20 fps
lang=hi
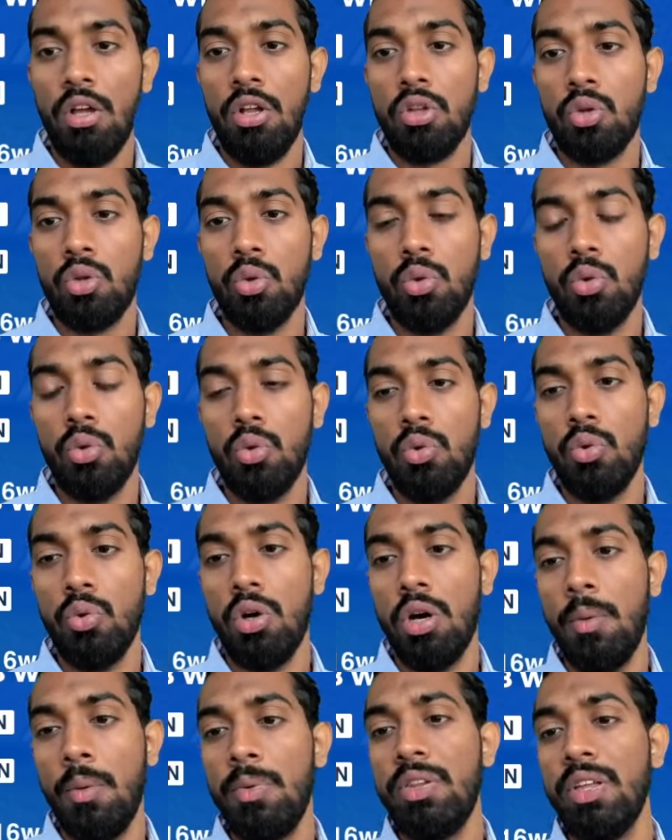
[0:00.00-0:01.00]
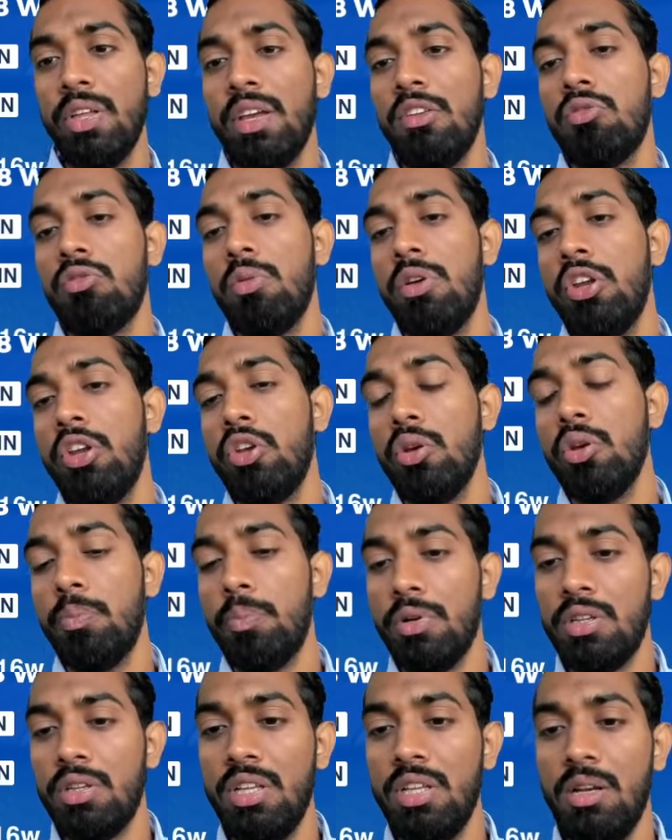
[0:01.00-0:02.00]
तो अभी तक इस वानी के
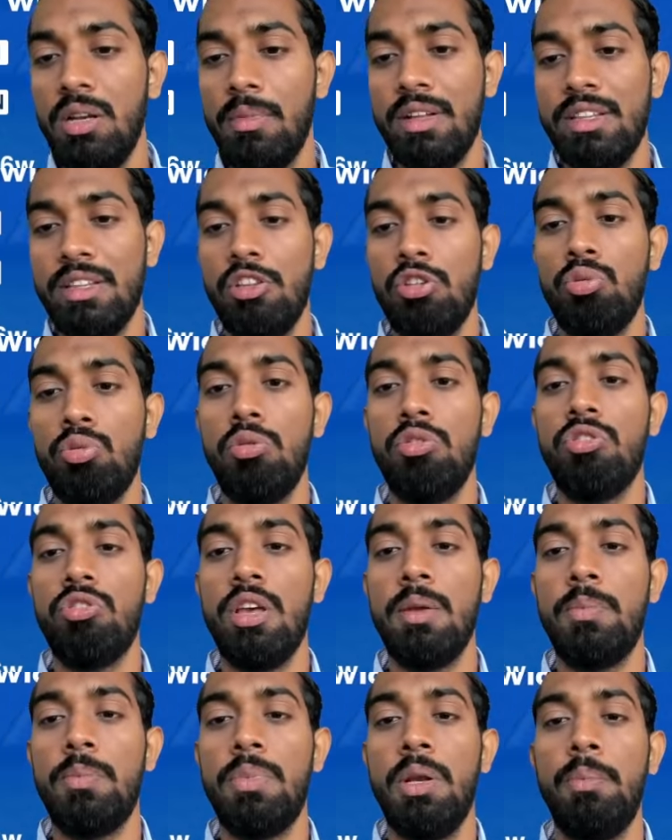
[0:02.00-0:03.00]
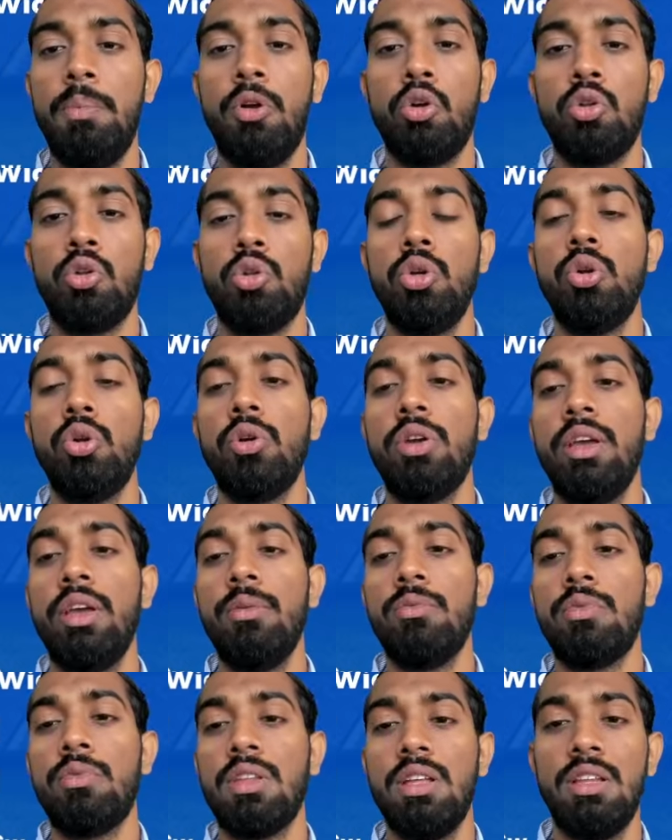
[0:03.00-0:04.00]
ऊपर तीन मैचेस में आईपीएल में और तीनों
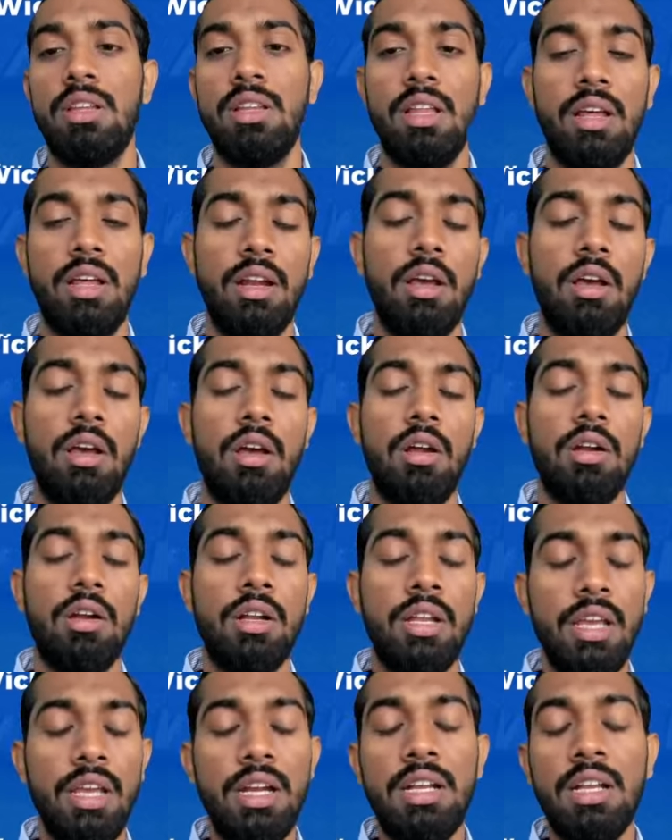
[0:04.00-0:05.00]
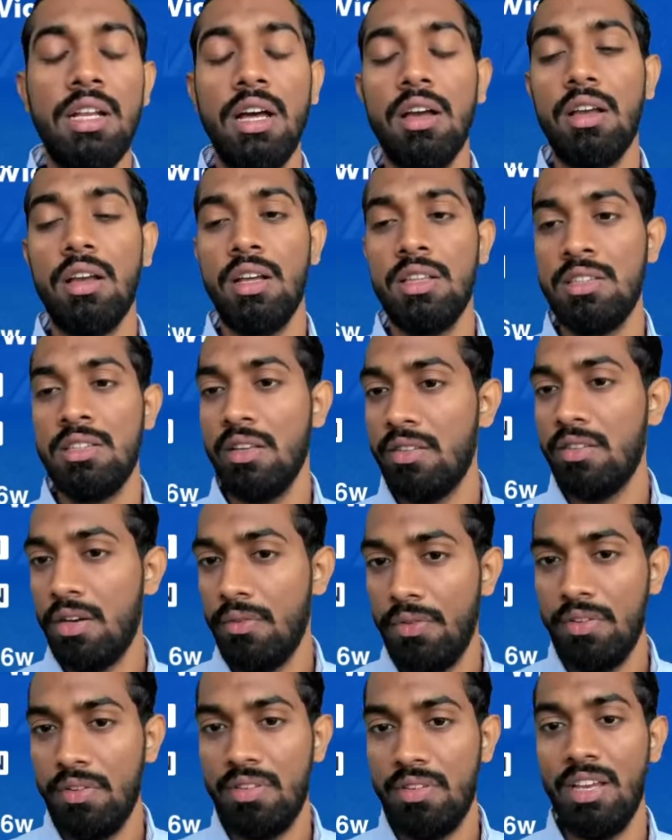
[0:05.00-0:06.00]
गेम्स के अंदर ठीक ठाक अच्छा
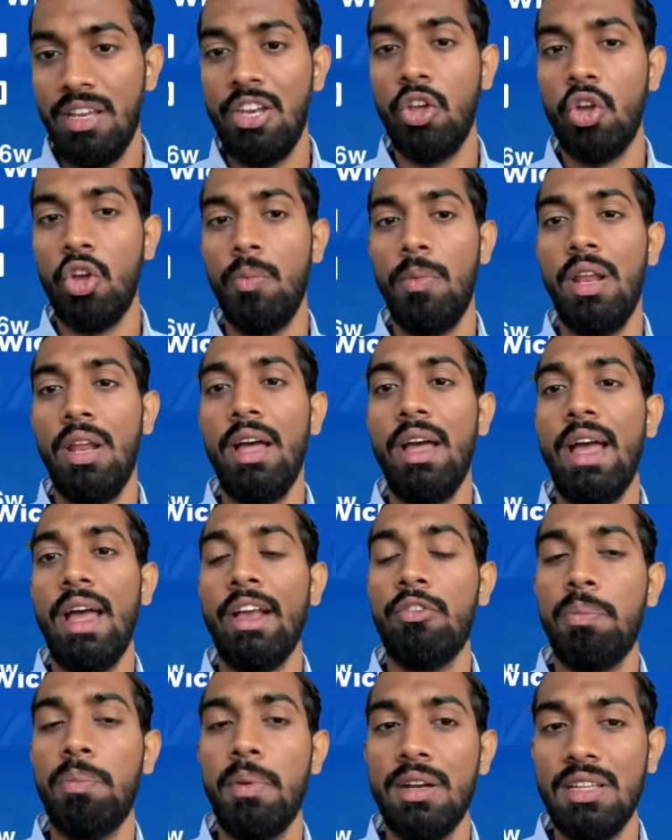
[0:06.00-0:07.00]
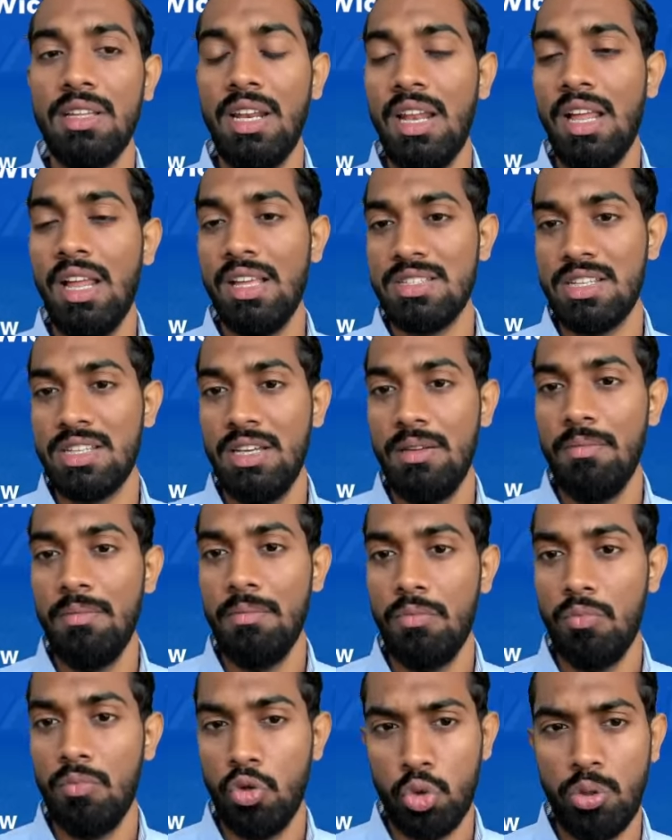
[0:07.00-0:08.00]
सरफेस देखने को मिला एक्सपेक्ट द लास्ट गेम
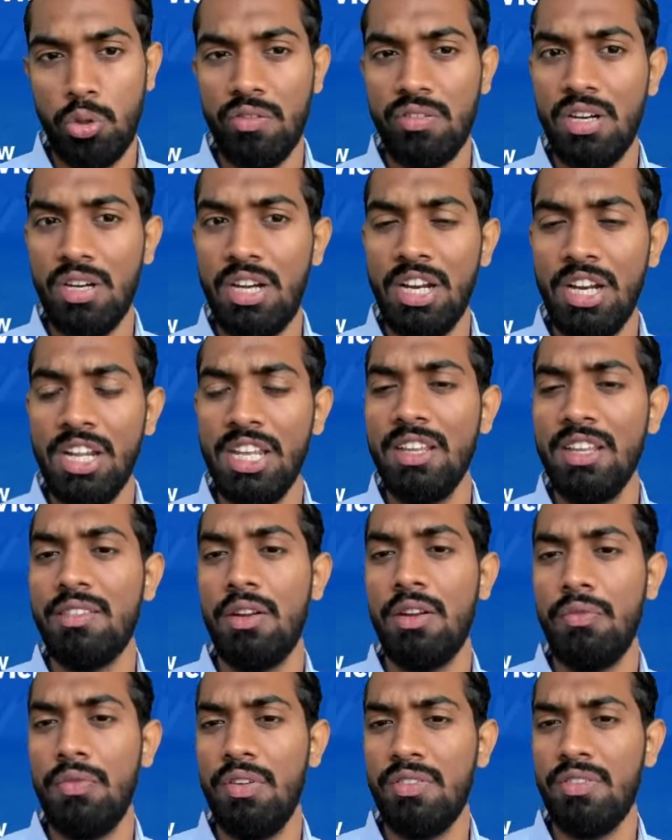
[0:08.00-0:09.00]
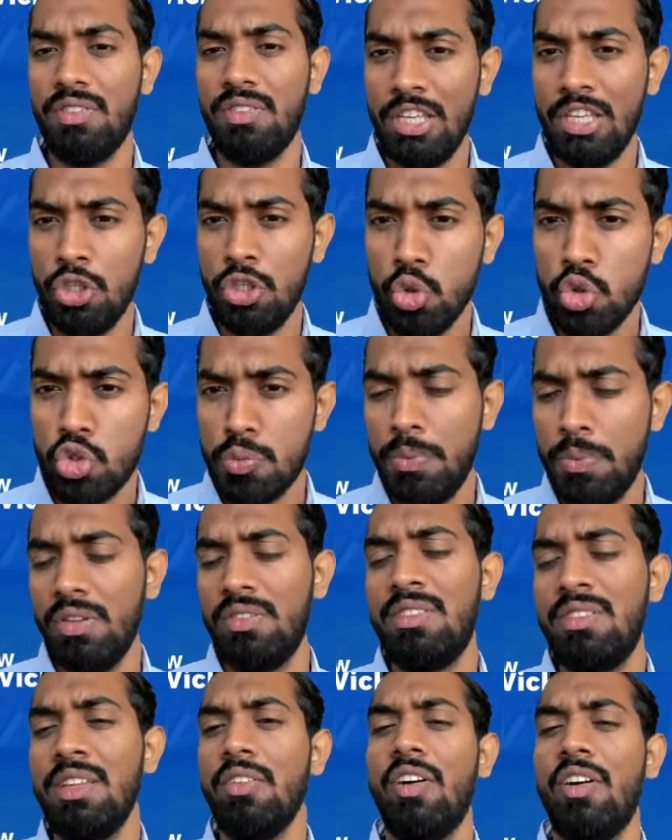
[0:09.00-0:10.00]
वो थोड़ा सा ट्रिकी सरफेस था यूज
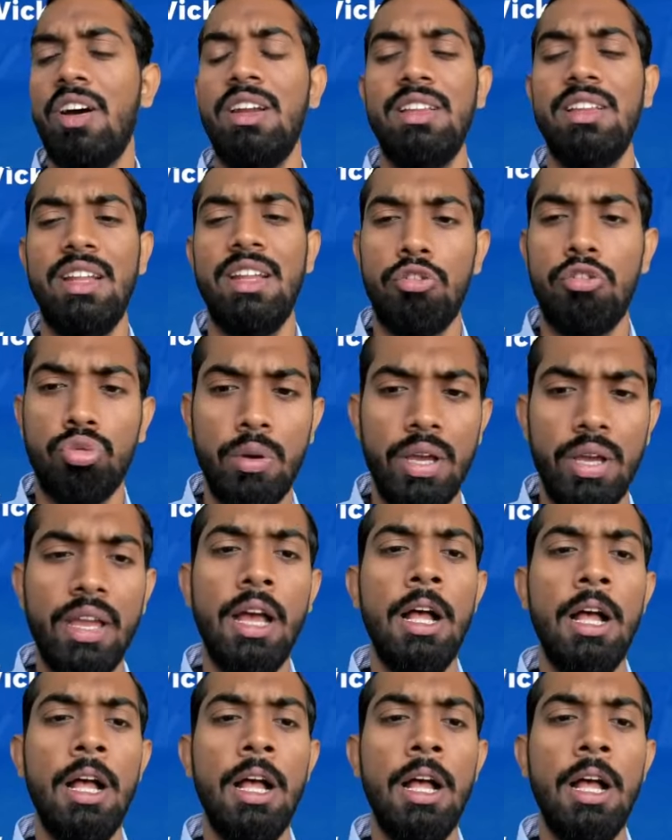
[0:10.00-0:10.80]
पिच थी वाली दैट्स वाई